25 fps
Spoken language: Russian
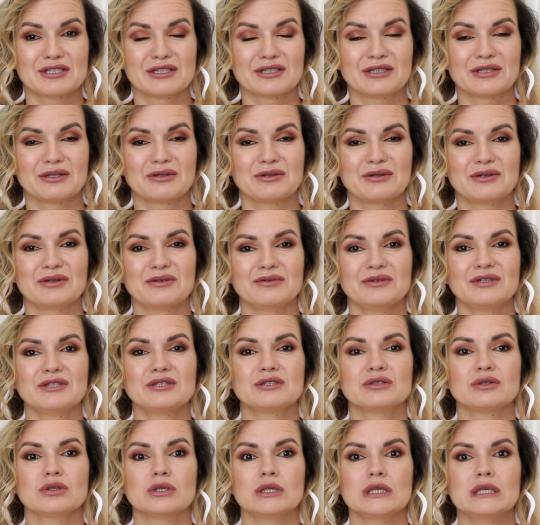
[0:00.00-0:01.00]
вышла такое
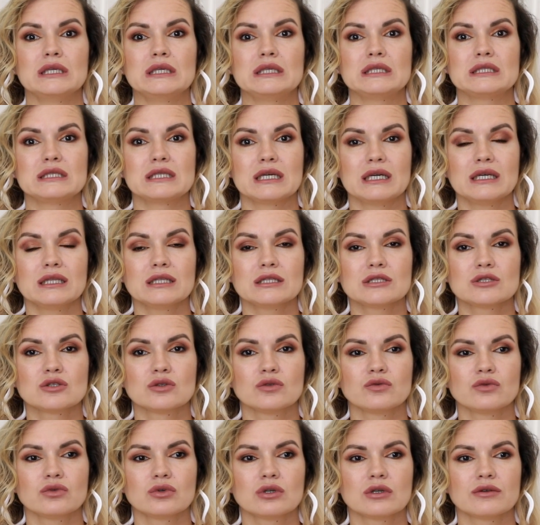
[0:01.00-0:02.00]
видео, и Диана
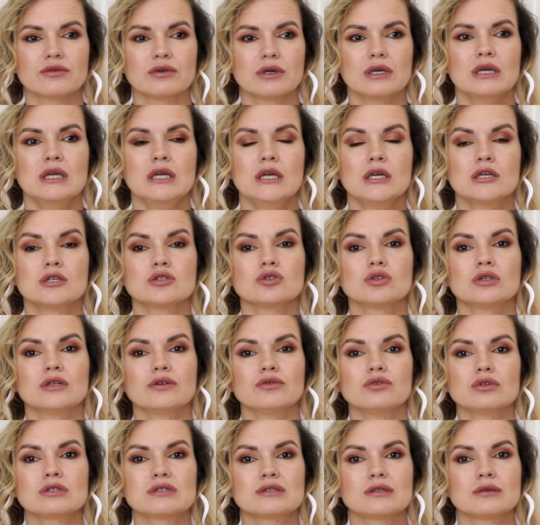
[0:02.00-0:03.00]
Суворова. С
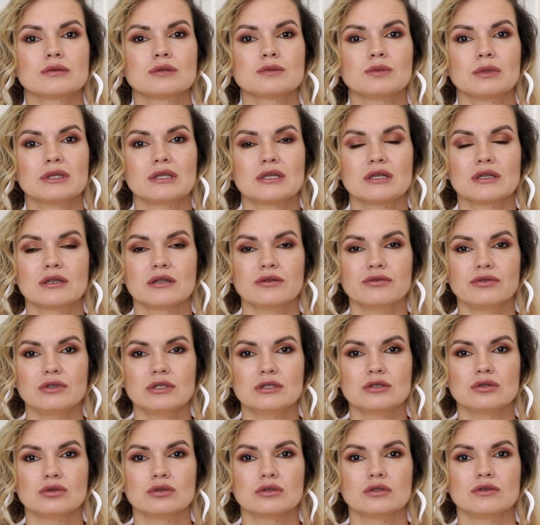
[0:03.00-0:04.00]
удовольствием смотрела
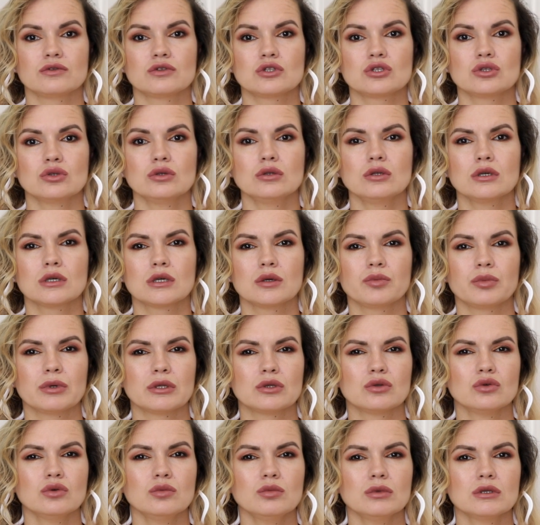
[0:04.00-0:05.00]
видео девчонок и
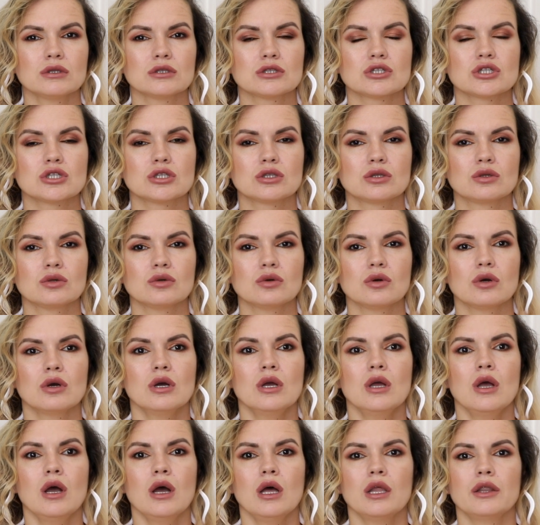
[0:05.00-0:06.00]
подумала,
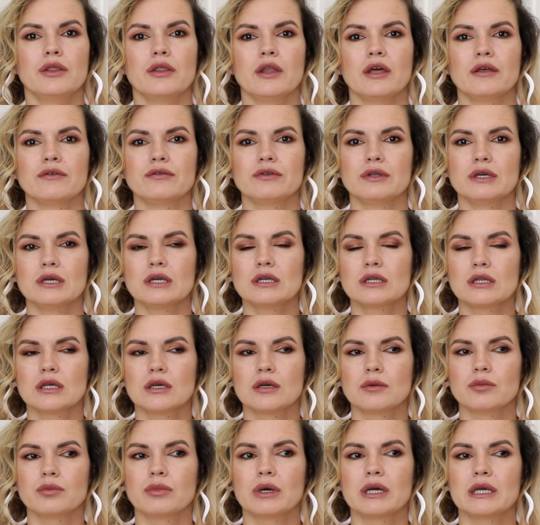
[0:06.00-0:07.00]
что,
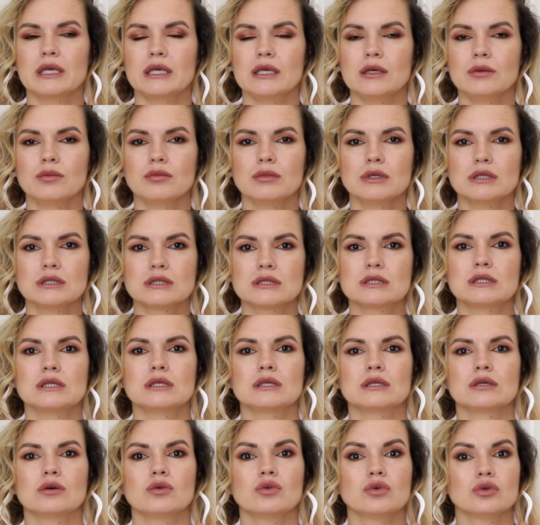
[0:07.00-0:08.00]
наверное, мои
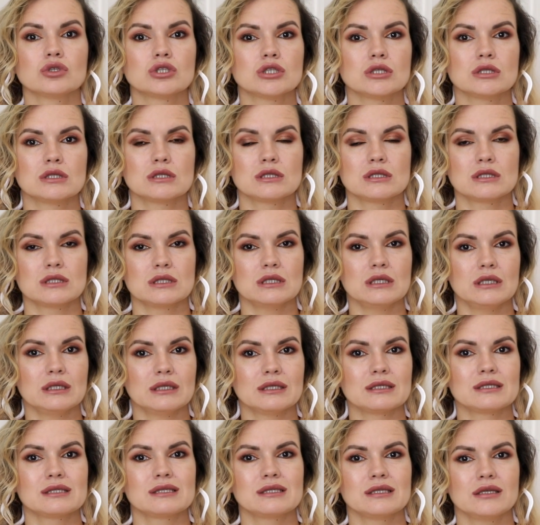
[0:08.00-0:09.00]
мысли очень
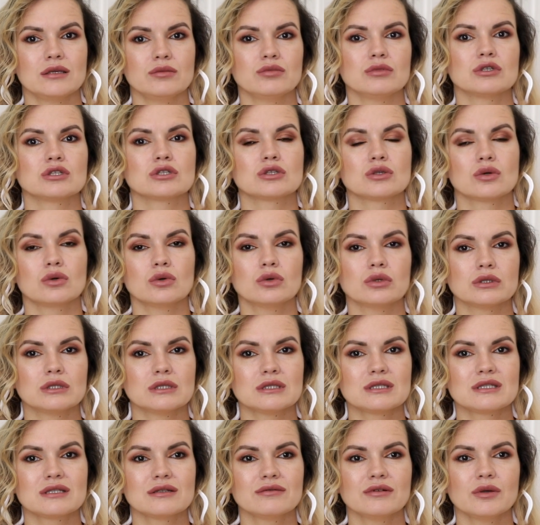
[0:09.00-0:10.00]
сильно с ними
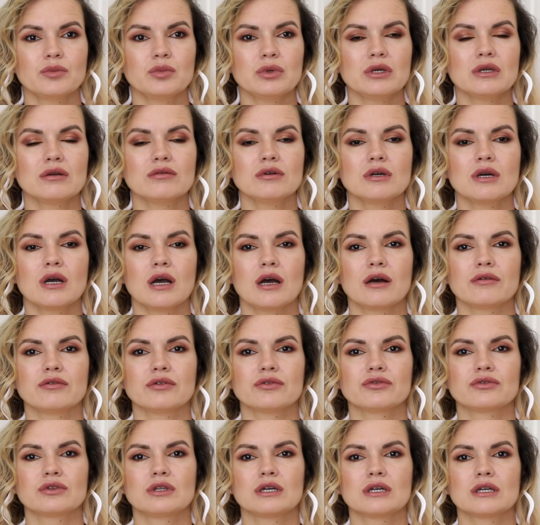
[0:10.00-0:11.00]
сходятся, во-первых, а
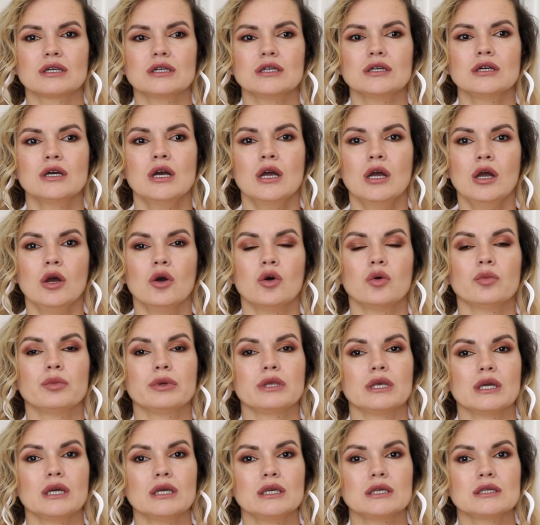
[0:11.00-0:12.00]
во-вторых, у
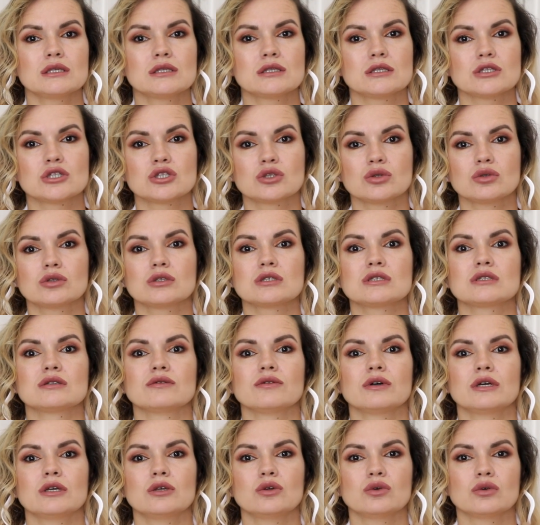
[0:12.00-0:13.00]
меня есть и что-то
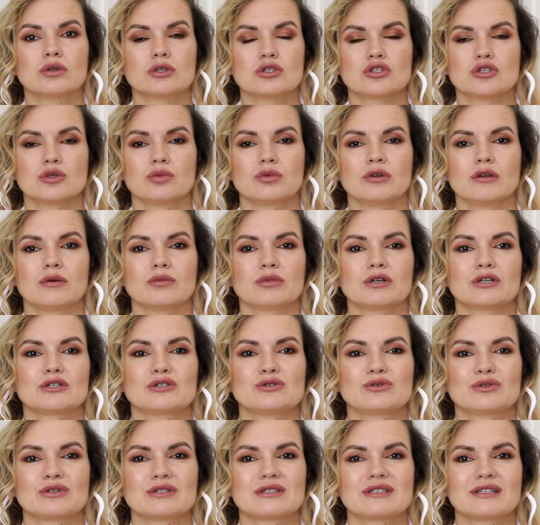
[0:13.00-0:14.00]
свое, о чем я вам
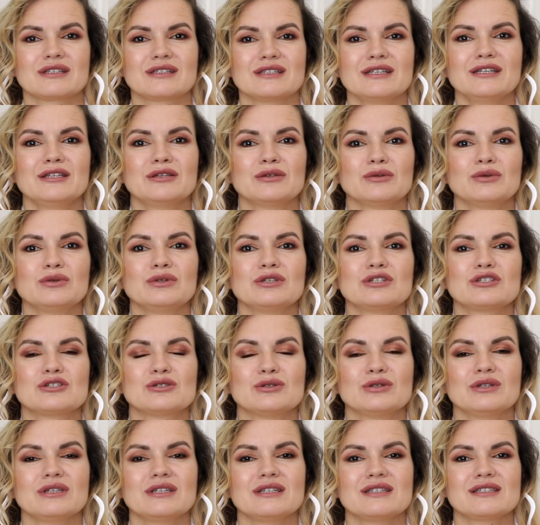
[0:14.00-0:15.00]
хочу рассказать сказать, но
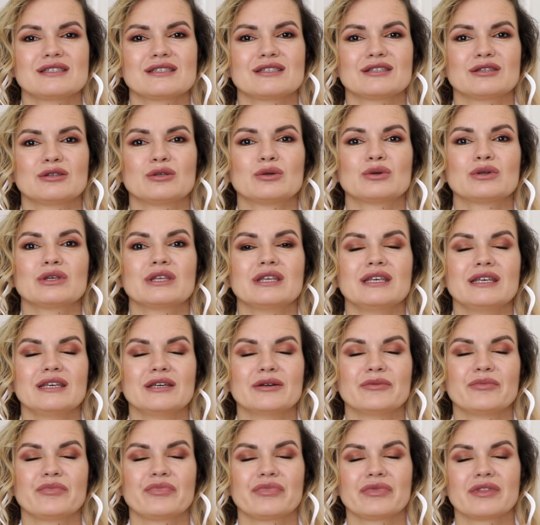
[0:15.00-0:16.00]
еще есть
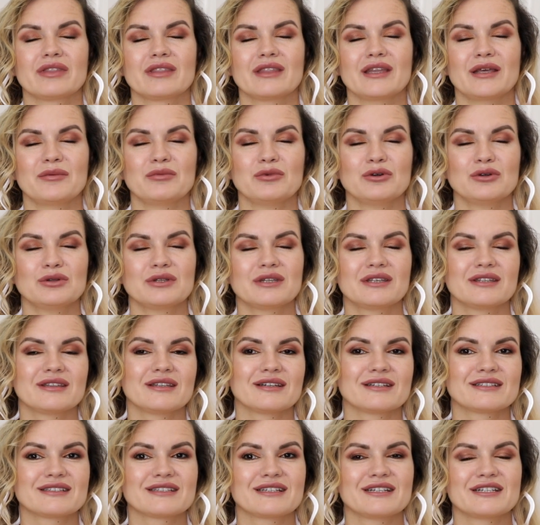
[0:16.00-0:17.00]
другие наметки,
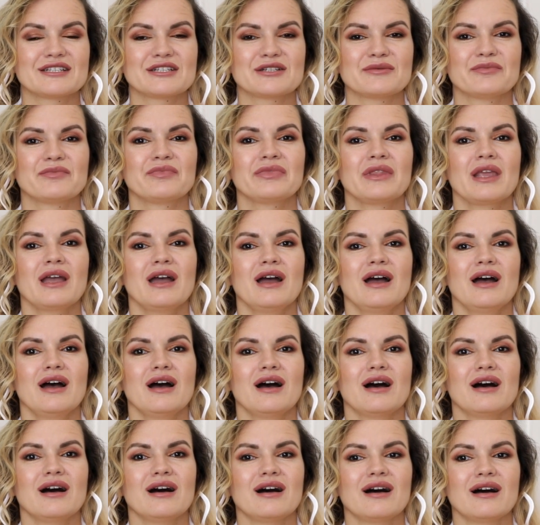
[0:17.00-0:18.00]
так скажем.
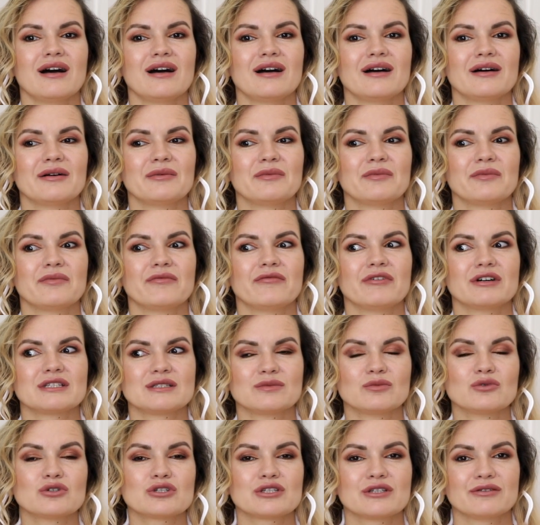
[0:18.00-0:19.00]
А,
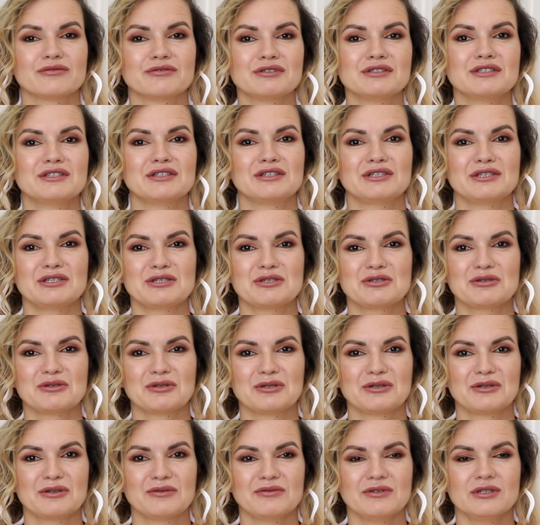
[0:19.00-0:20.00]
возможно, выйдет еще
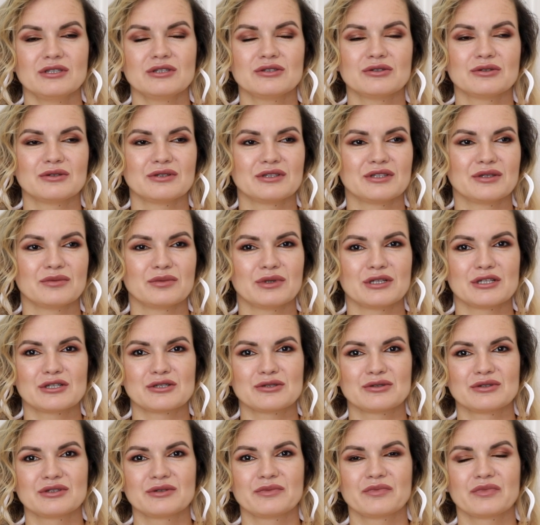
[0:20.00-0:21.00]
одно видео,
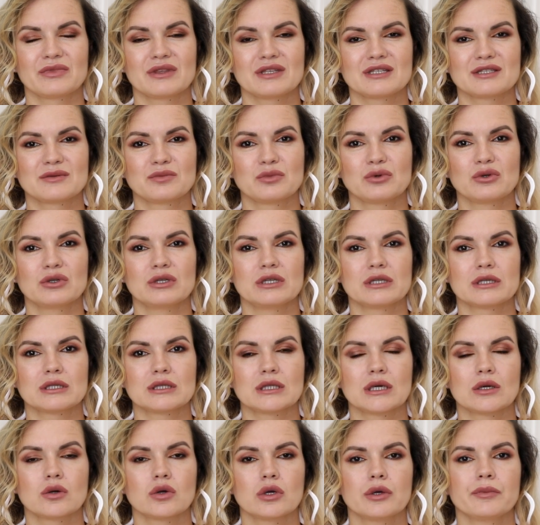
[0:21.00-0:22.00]
небольшой спойлер
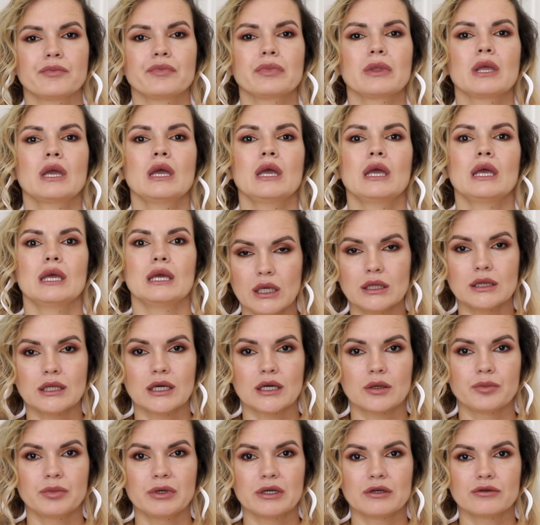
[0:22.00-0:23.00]
такой.
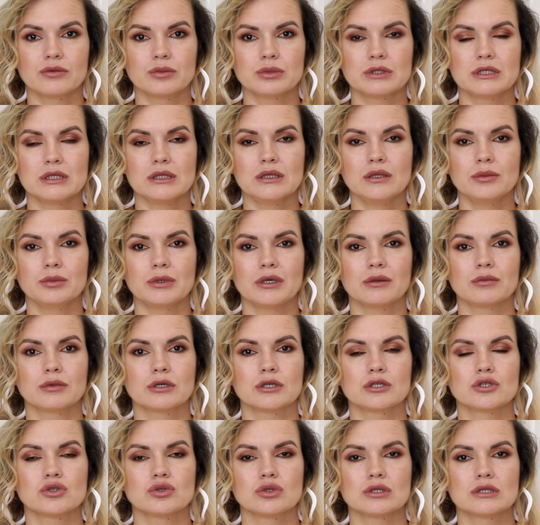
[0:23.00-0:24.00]
Итак, первым делом я вам
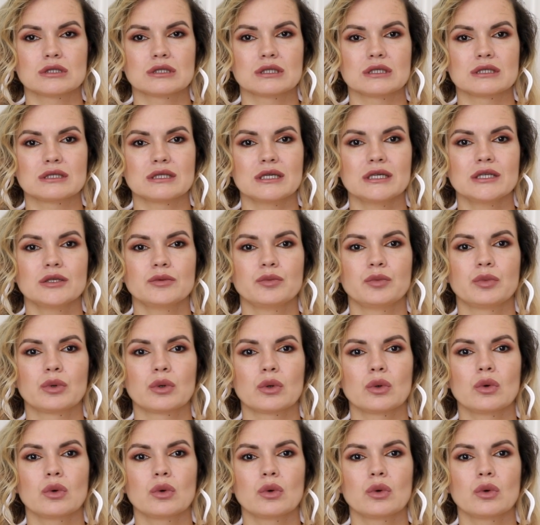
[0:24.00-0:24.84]
хочу рассказать